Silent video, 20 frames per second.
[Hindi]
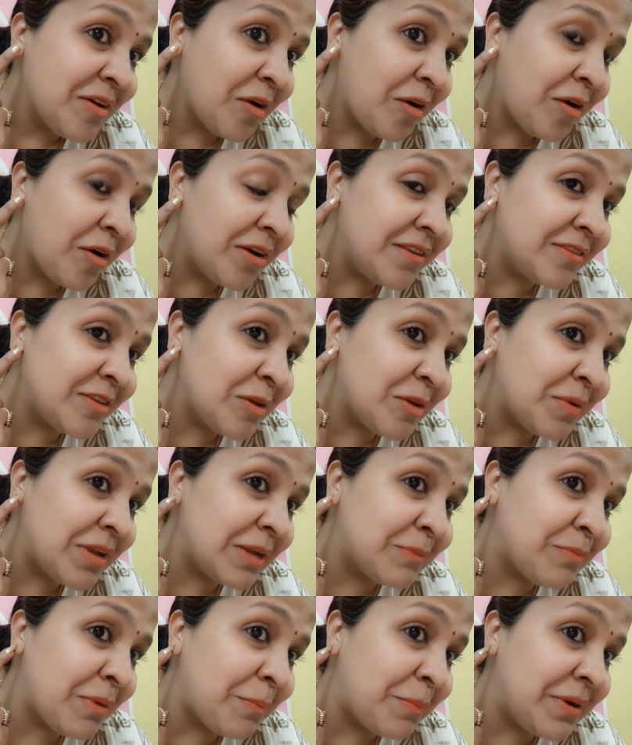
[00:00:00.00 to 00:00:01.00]
और इसके ऊपर
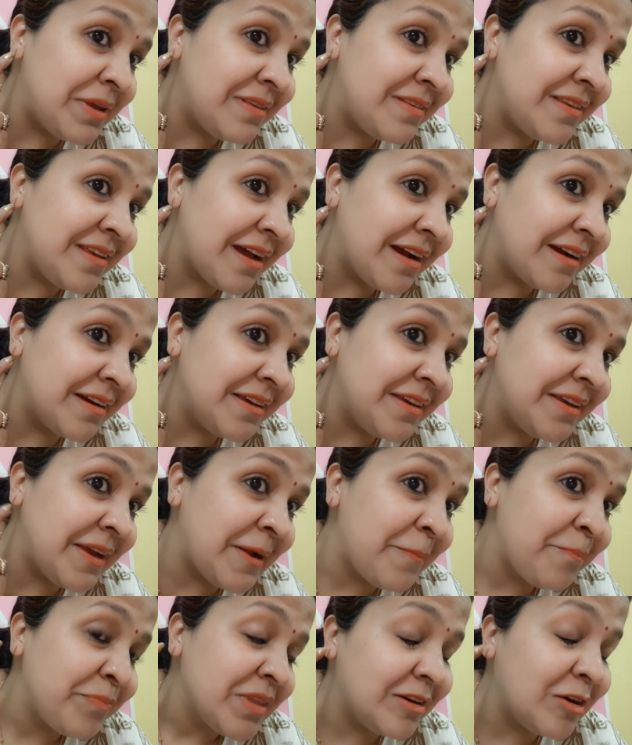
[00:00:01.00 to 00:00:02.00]
एक पपड़ी सी आ गई
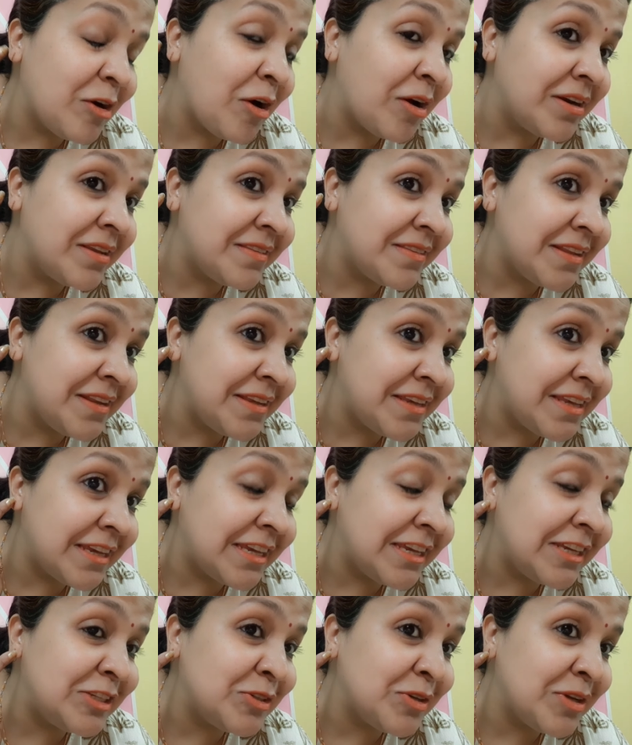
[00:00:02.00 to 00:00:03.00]
है और इस तरीके
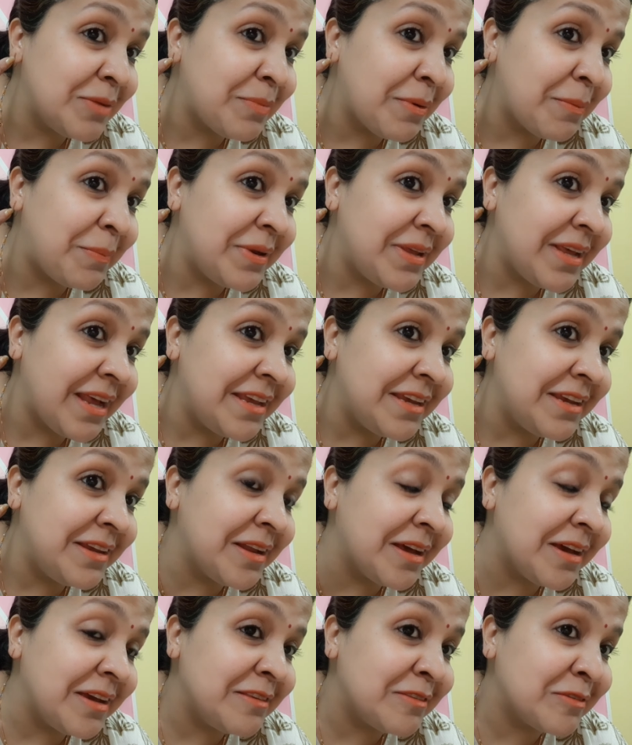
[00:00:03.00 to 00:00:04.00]
की जो ये पपड़ी आएगी
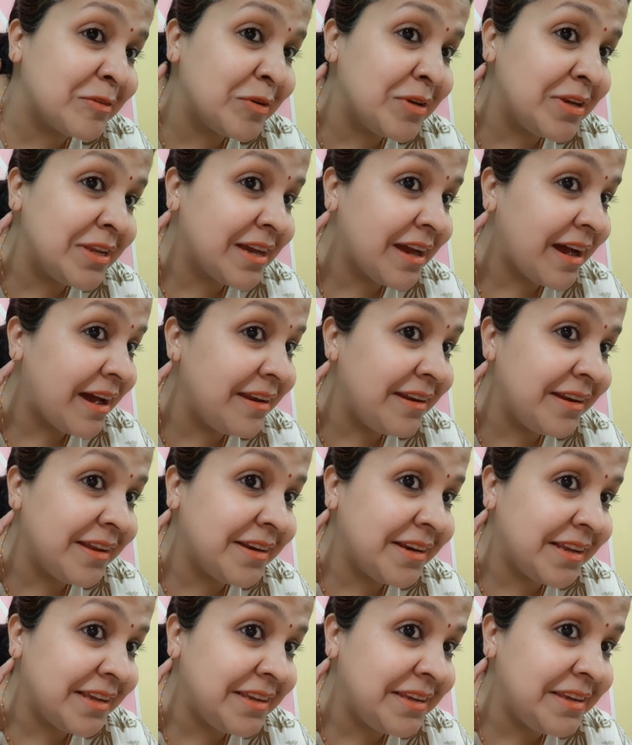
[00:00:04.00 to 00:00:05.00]
ना इसको निकालना
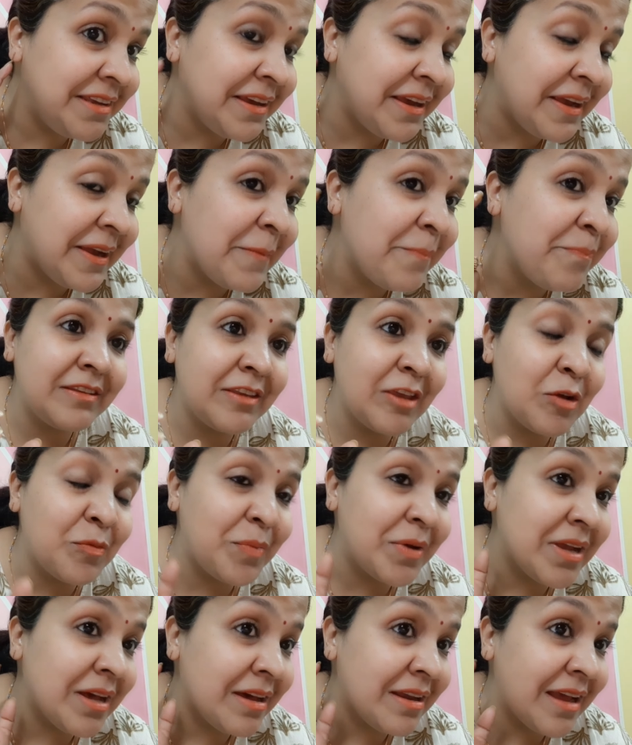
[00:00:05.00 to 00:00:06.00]
नहीं है इसके
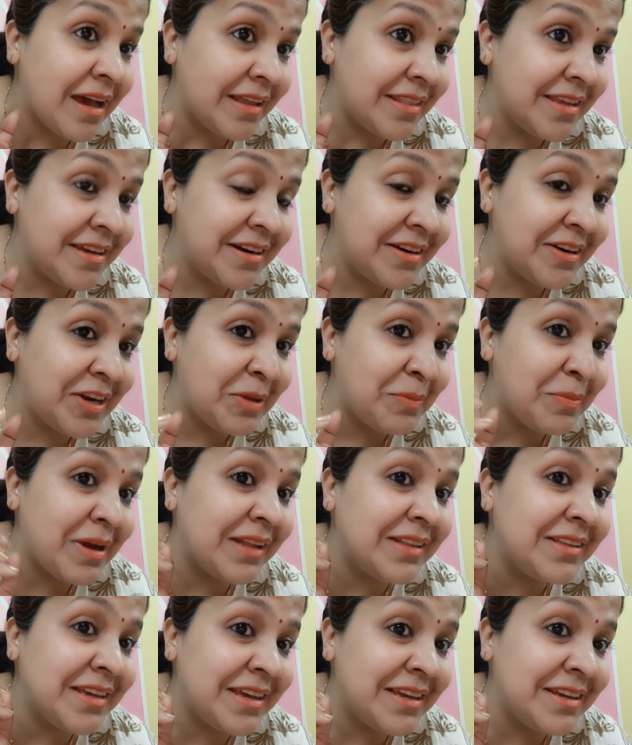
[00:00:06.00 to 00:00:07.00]
ऊपर हर आधे घंटे
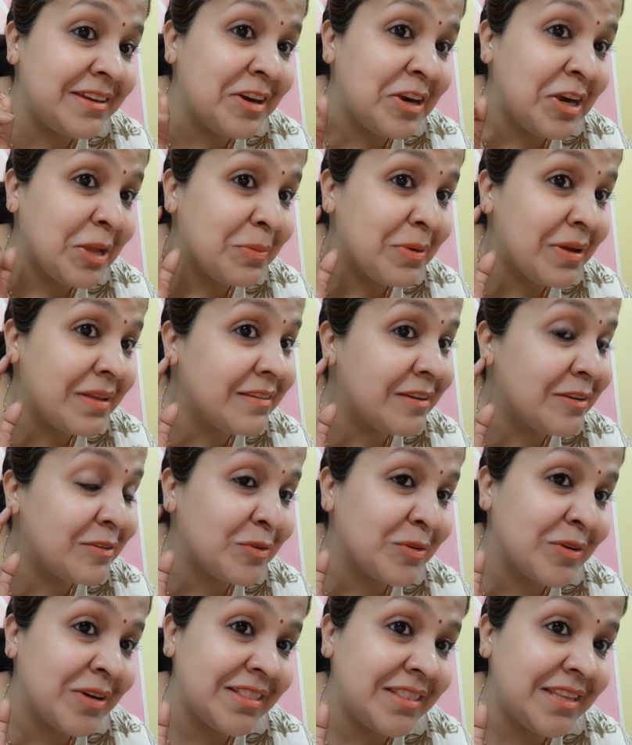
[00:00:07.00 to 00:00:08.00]
बाद या एक घंटे बाद
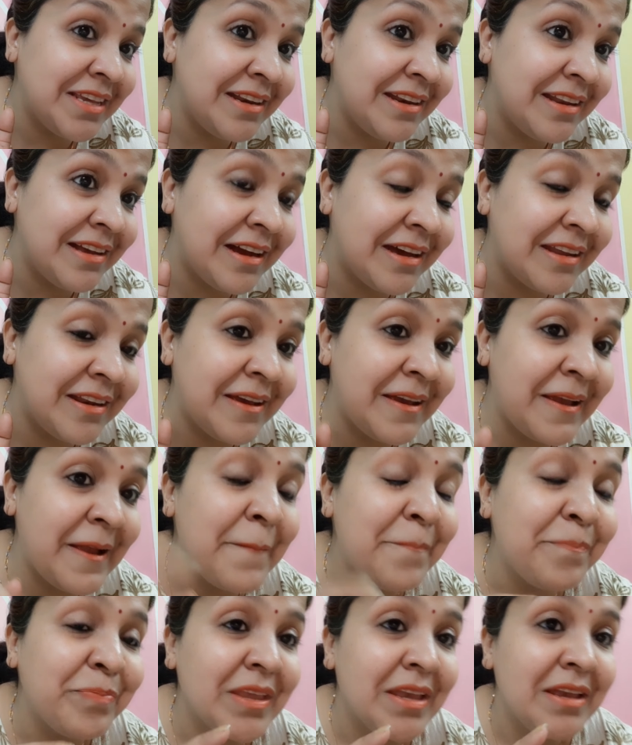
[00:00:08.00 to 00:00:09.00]
सरसों का तेल लगाना है
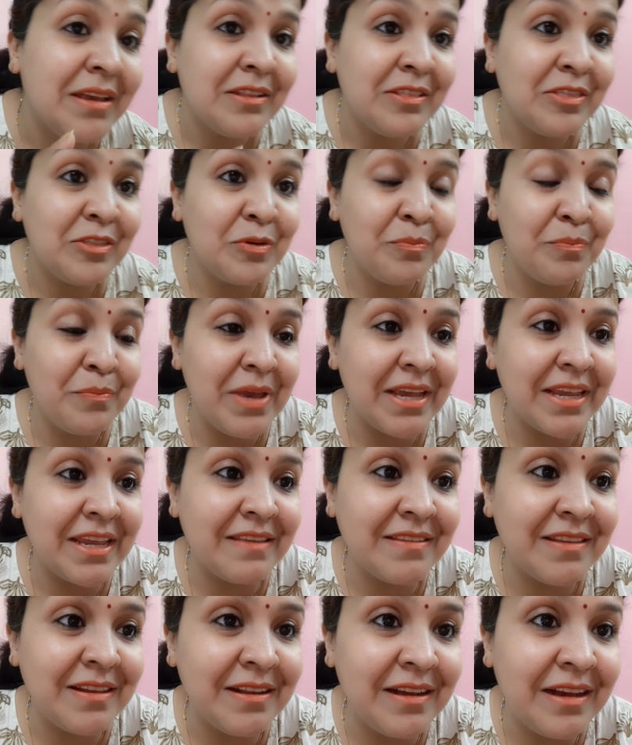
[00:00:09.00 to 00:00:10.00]
तो मैं
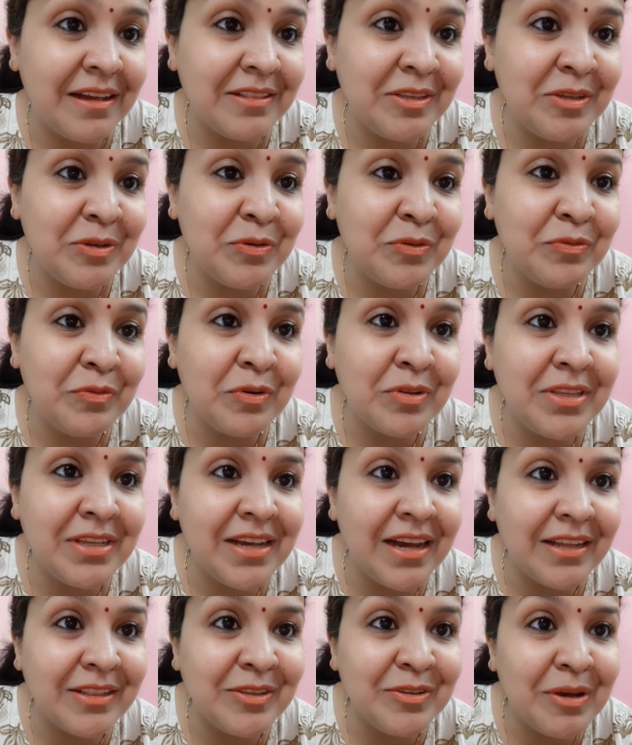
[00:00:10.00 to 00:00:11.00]
कैसे लगाती हूँ वो
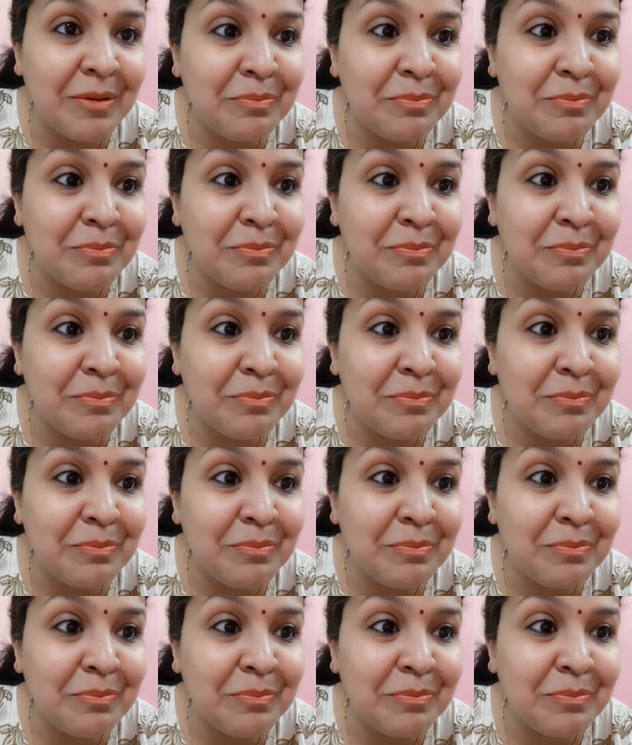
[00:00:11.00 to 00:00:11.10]
दिखाती हूँ